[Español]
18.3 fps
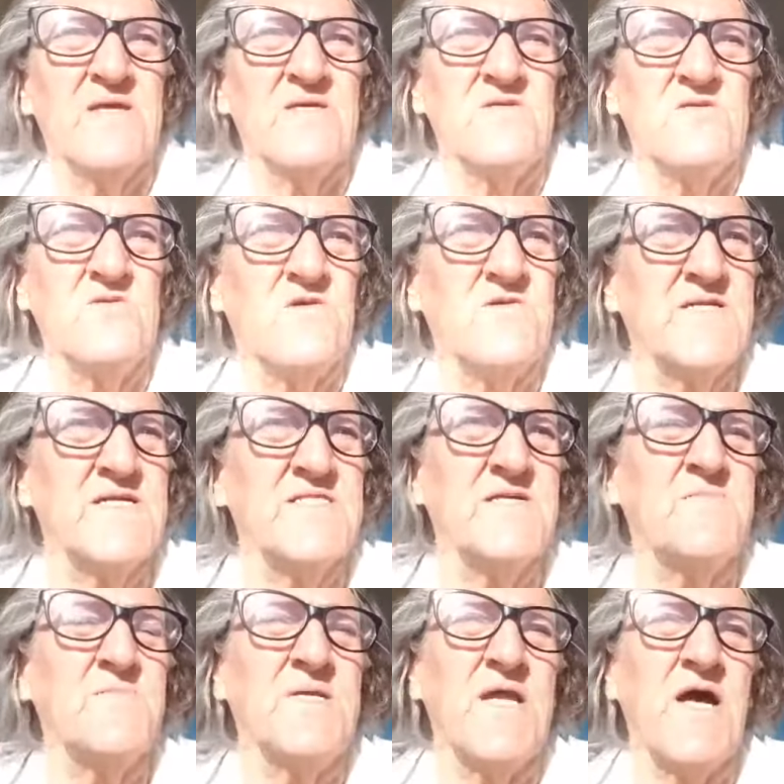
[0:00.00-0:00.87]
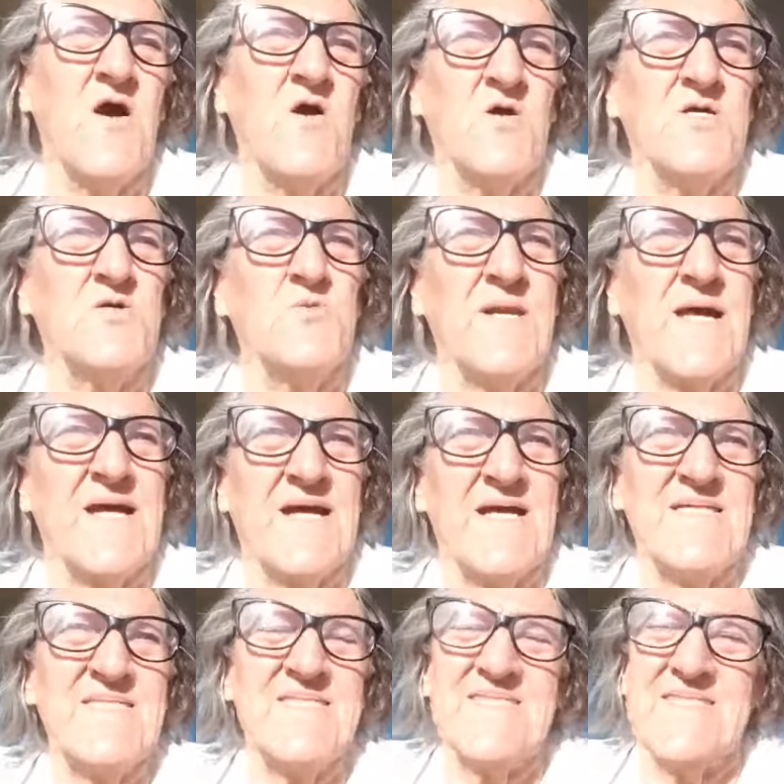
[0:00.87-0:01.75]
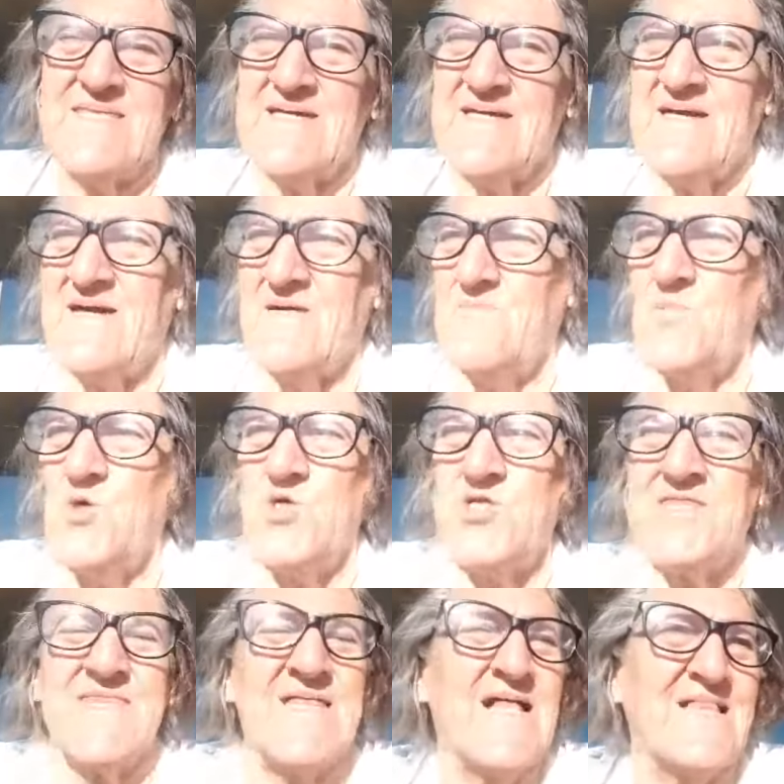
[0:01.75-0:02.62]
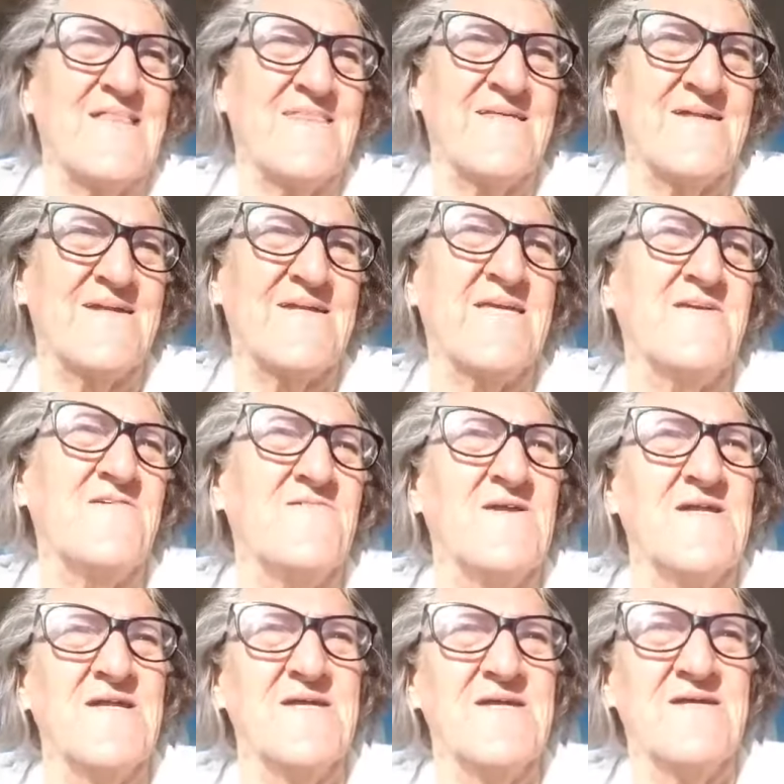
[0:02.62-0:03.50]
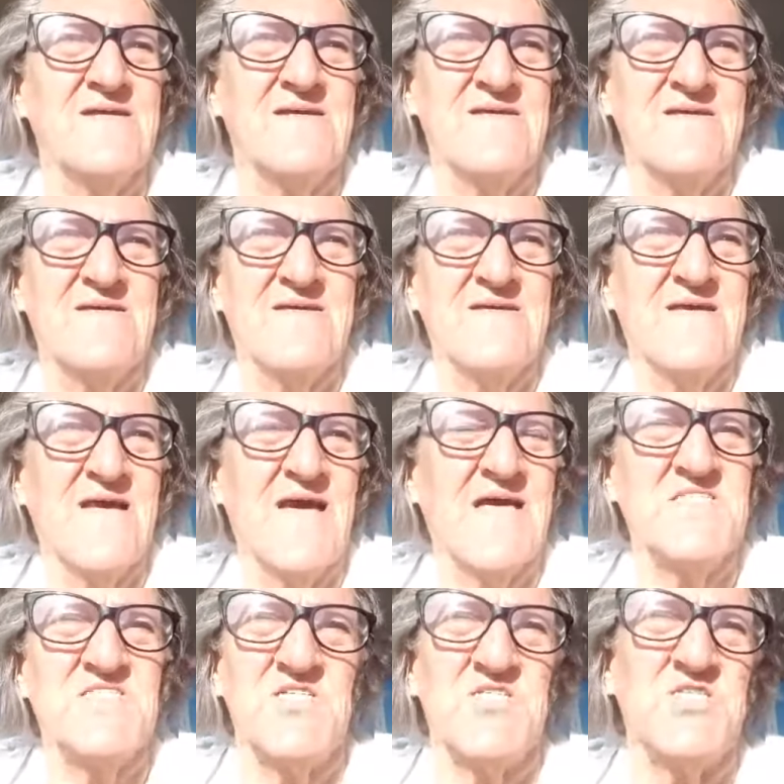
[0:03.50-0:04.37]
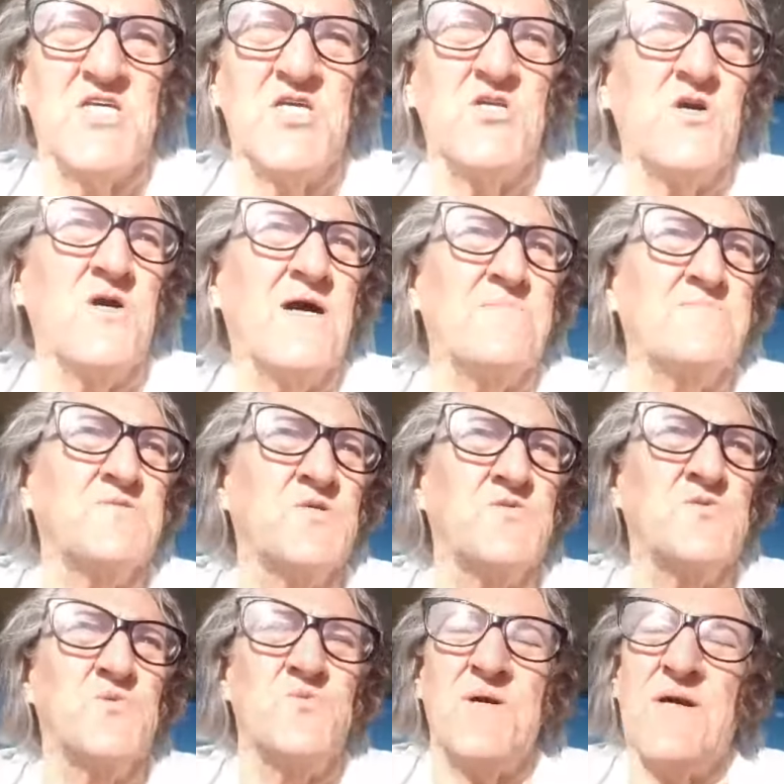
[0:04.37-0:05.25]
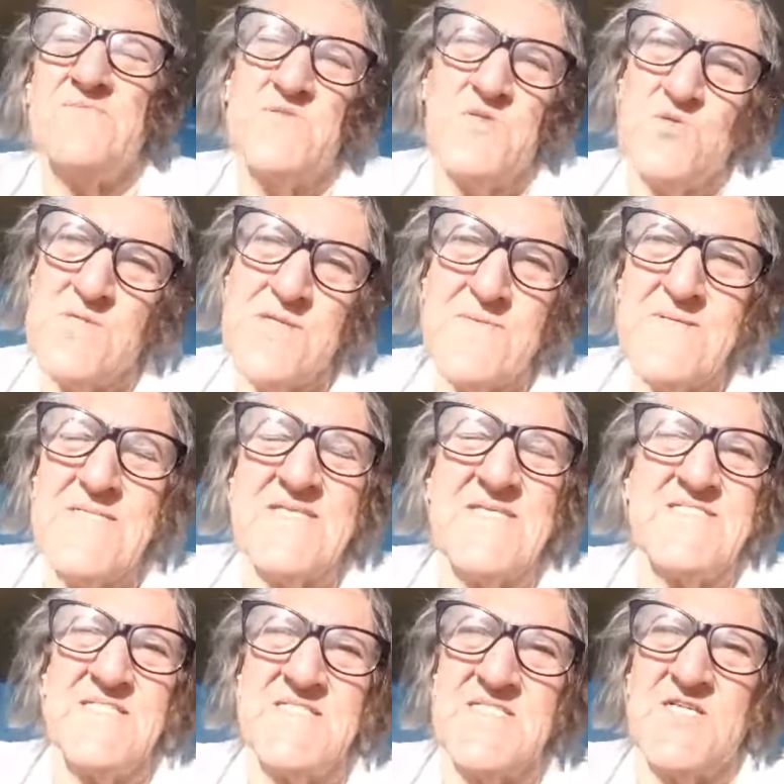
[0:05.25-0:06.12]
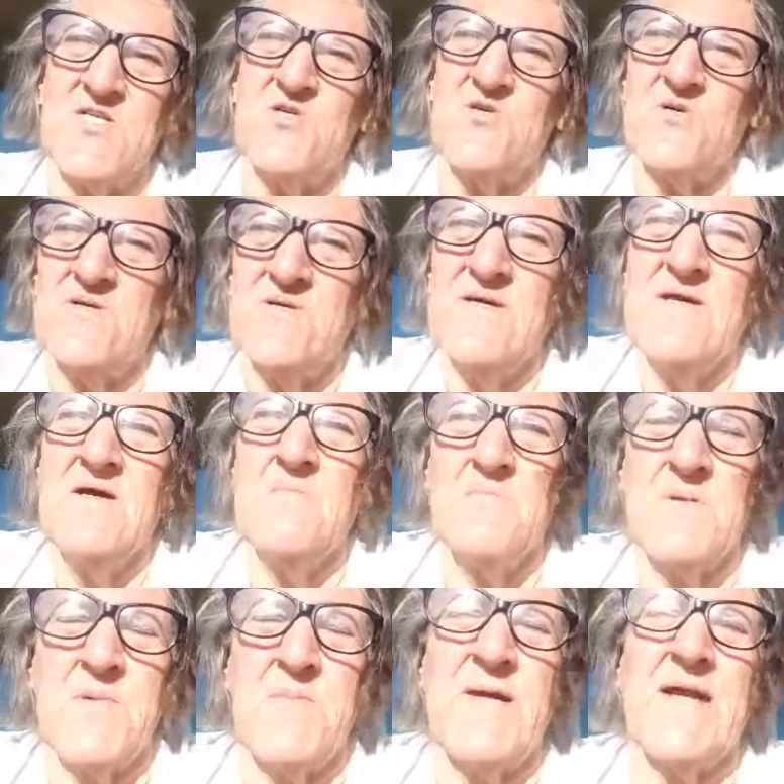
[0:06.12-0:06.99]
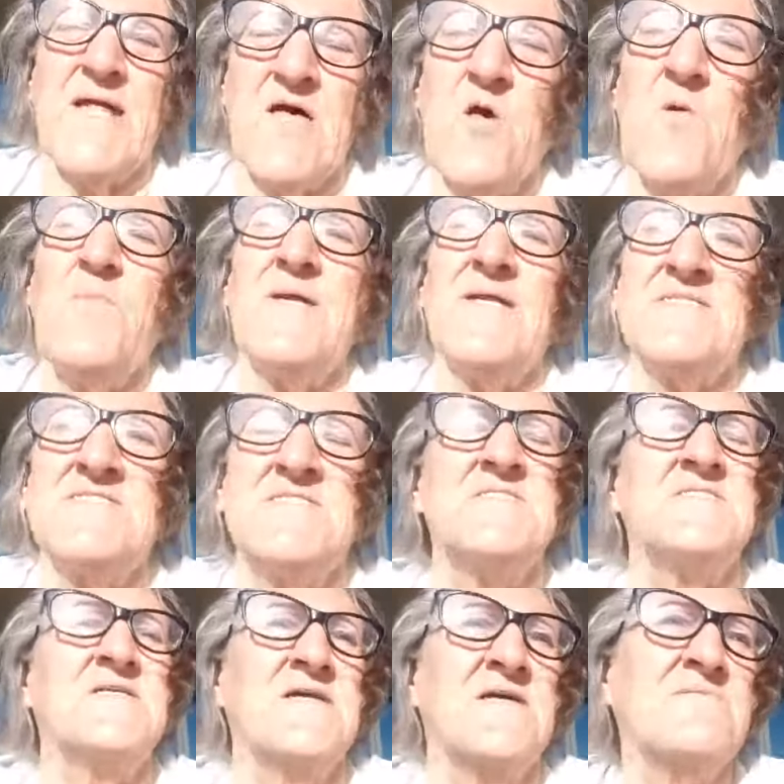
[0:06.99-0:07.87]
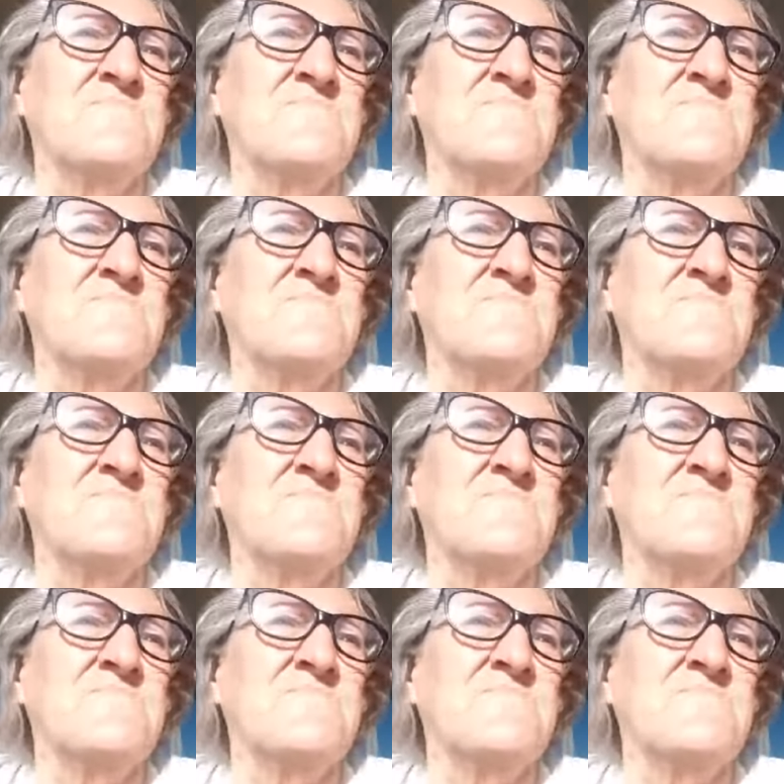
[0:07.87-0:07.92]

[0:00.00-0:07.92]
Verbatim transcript: Yo habría terminado, es una casta mortal, terrible, asesinos, absolutamente asesinos, preparados para asesinar.